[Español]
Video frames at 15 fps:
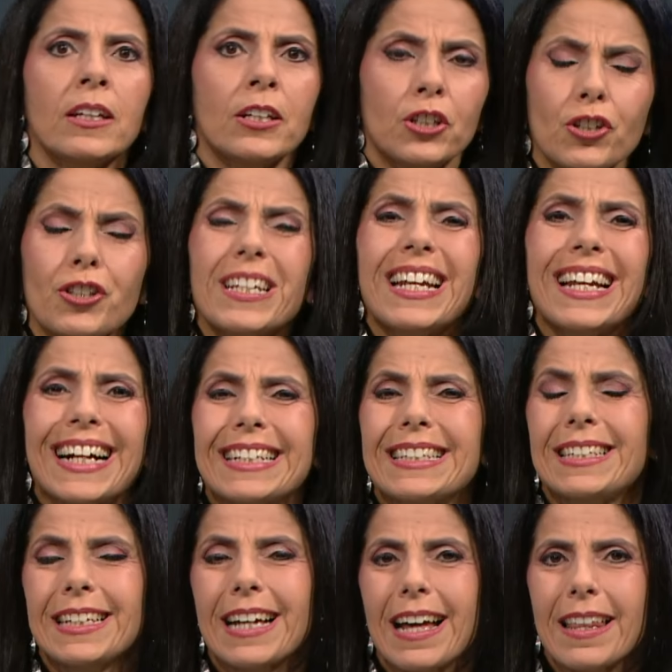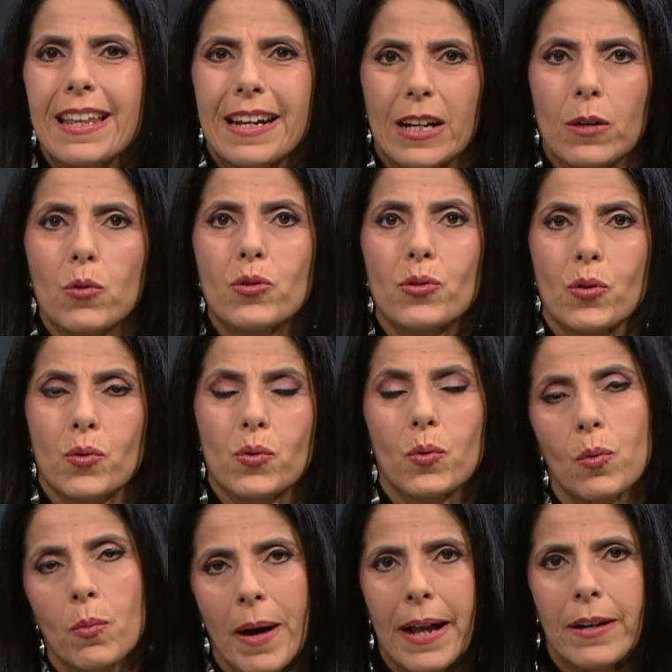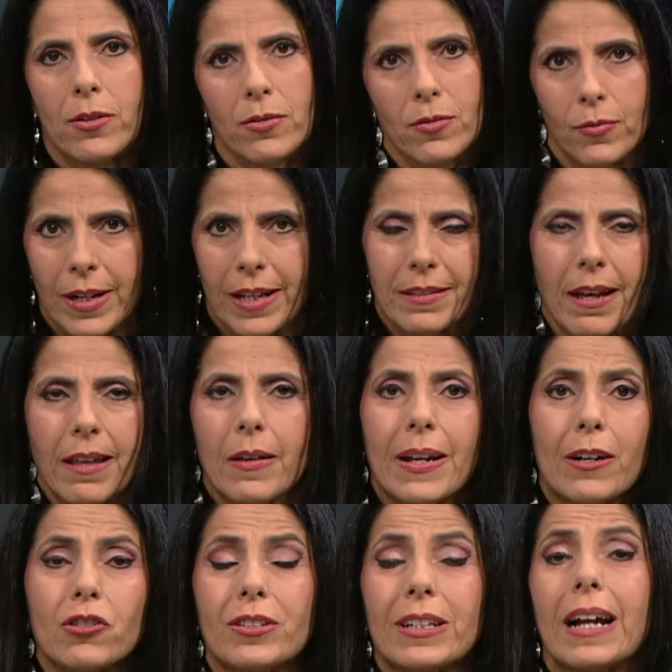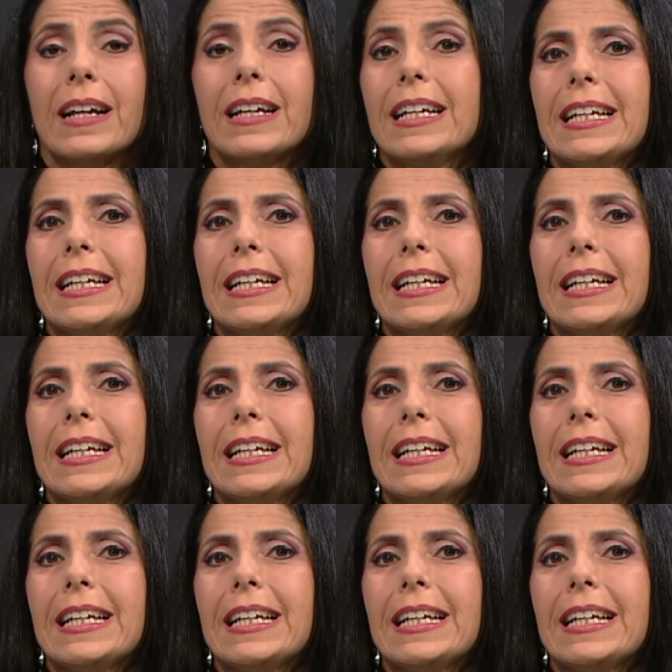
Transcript: no tiene la cantidad de recursos humanos, una atada a la otra,